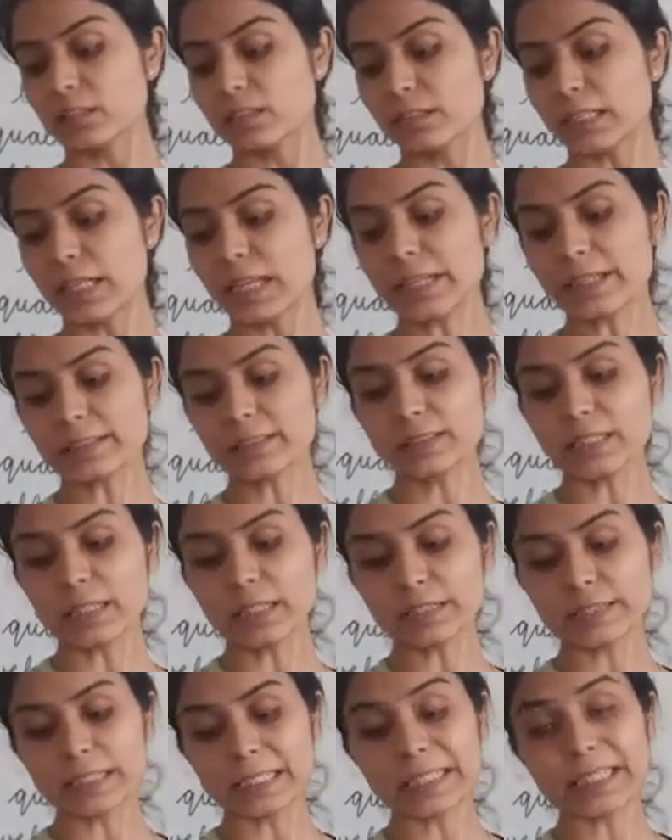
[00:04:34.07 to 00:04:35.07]
सेलेक्ट द
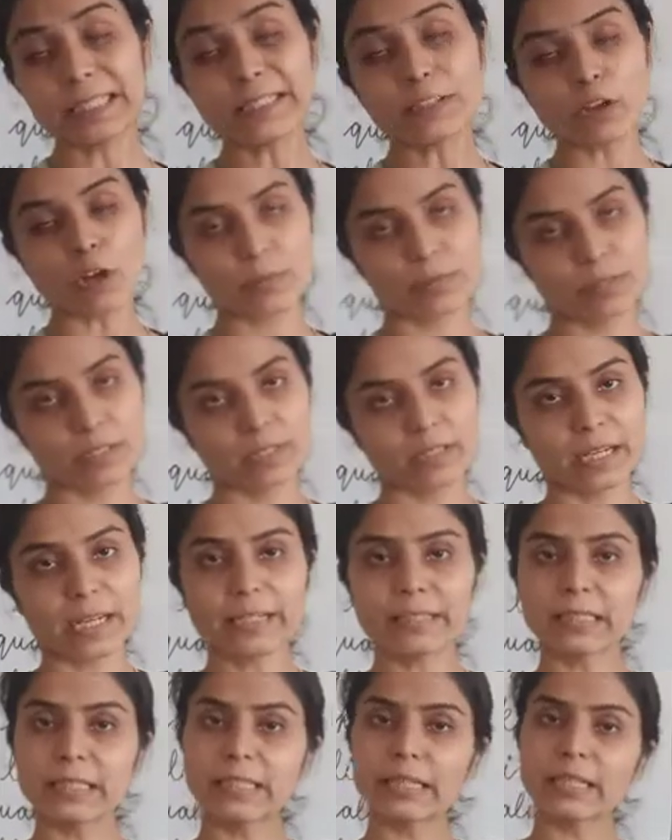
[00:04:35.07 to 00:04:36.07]
डिलीट ऑप्शन
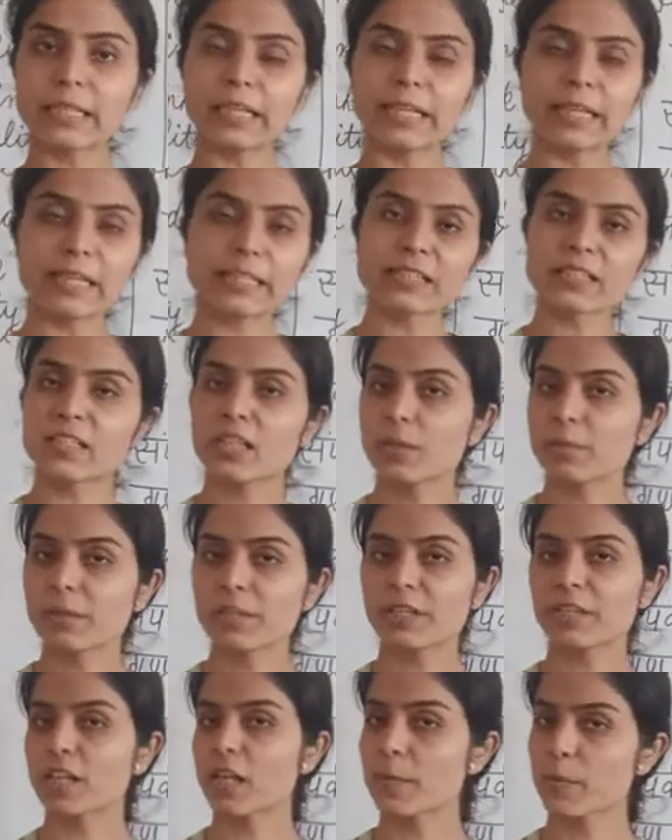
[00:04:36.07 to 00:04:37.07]
राइट क्लिक करेंगे जैसे हमने
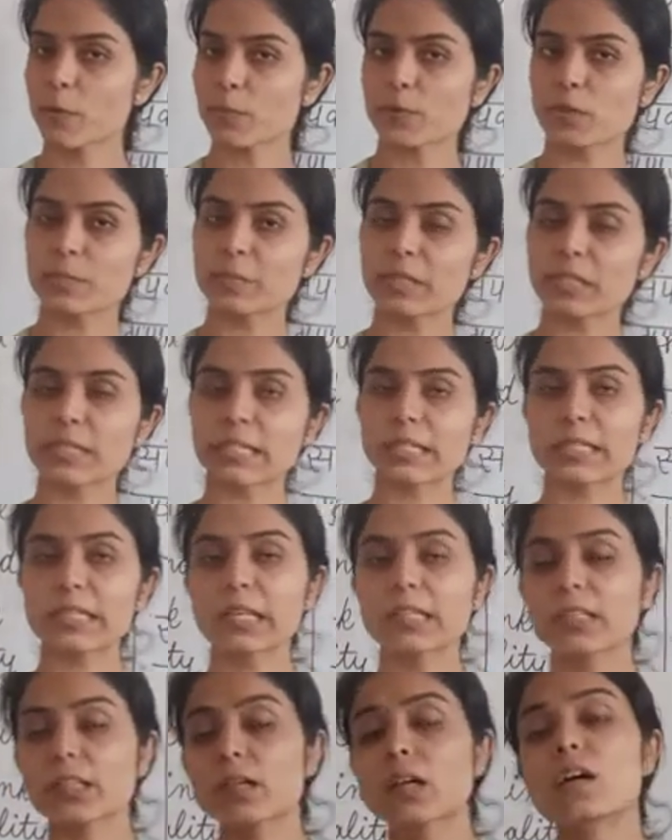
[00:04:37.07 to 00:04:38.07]
रीनेम ऑप्शन पे क्लिक
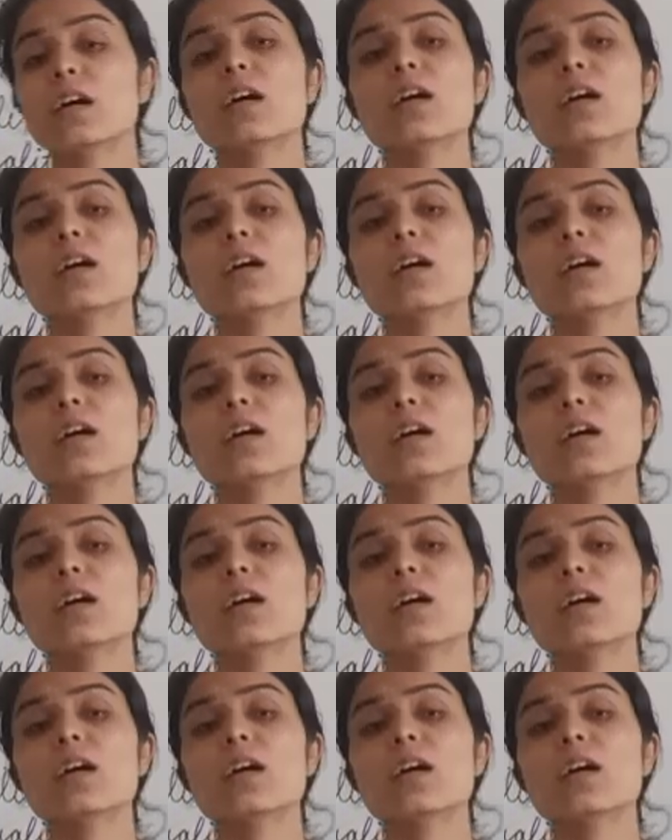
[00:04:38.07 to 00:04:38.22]
किया था